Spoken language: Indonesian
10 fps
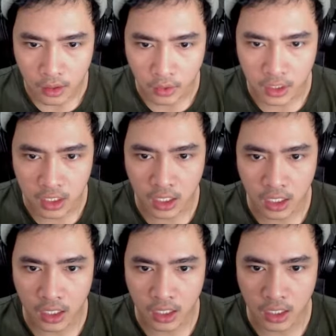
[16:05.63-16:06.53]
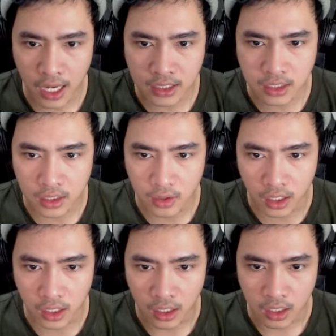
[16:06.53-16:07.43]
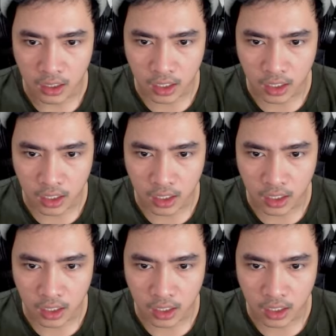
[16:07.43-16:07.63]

Oh ini nih guys Oke okay. kan